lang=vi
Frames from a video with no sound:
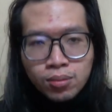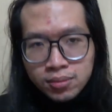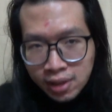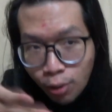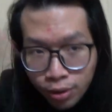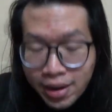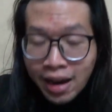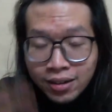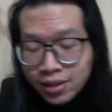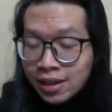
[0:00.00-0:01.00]
xã hội
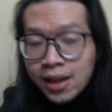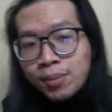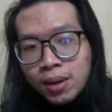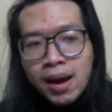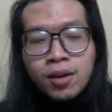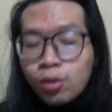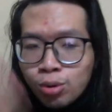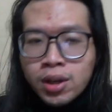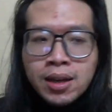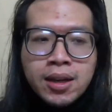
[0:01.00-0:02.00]
đang đi lên mà các bạn nó
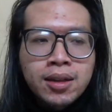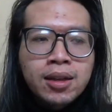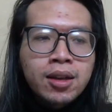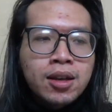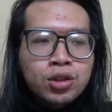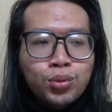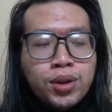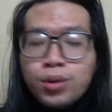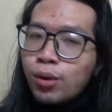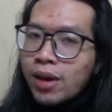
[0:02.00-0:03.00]
luôn đi lên thì chúng nó
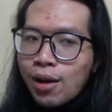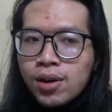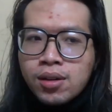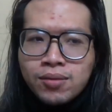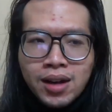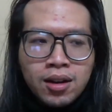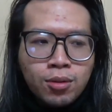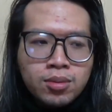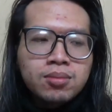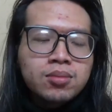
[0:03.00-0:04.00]
yêu cầu cao hơn và
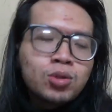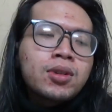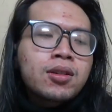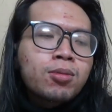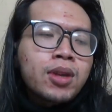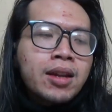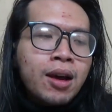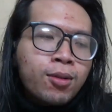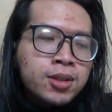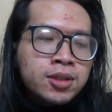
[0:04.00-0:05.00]
không chúng ta không thể
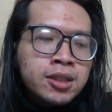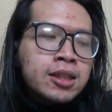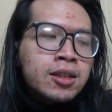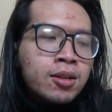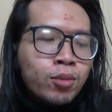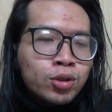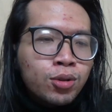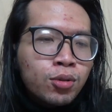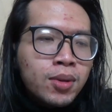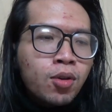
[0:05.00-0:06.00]
nào có chỉ ở một
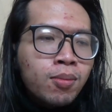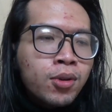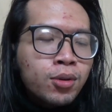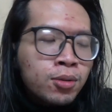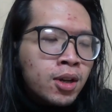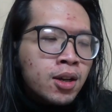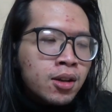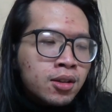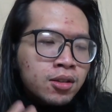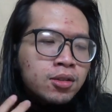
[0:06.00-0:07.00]
chỗ mà homebrew
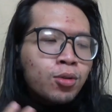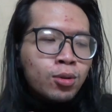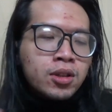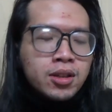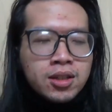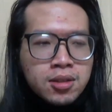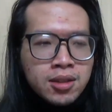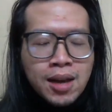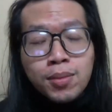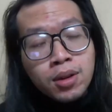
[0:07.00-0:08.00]
cứ đổ ra những cái chất
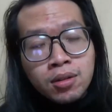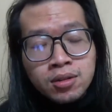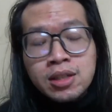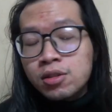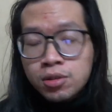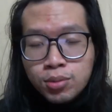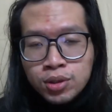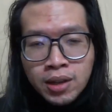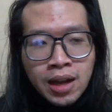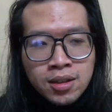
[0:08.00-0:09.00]
sáp mà nhìn cho nó
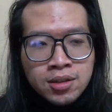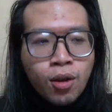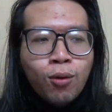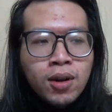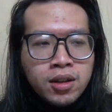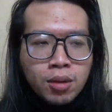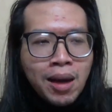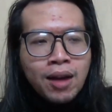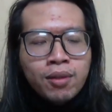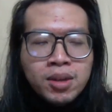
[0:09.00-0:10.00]
khá là xấu và người
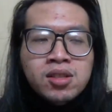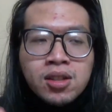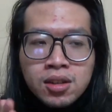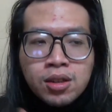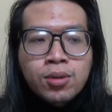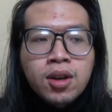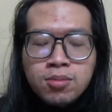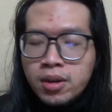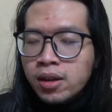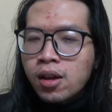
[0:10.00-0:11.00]
bán phải mất rất là nhiều
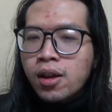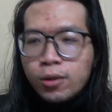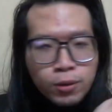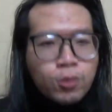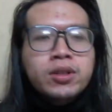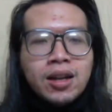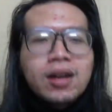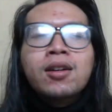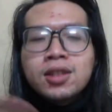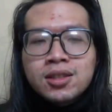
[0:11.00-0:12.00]
công để thuyết phục rằng là
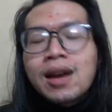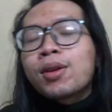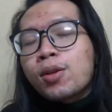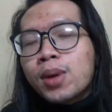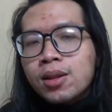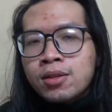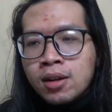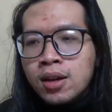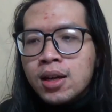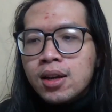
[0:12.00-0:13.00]
ở chất sáp này nó bình thường
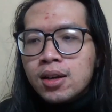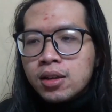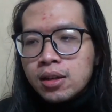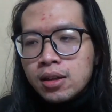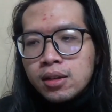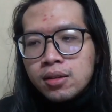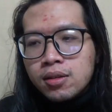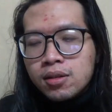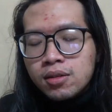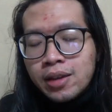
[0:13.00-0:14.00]
thì
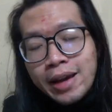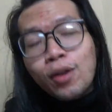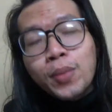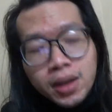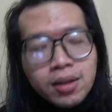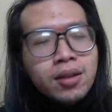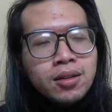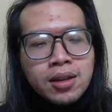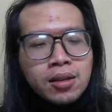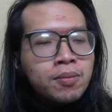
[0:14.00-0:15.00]
theo mình ý,
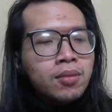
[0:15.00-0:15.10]
thì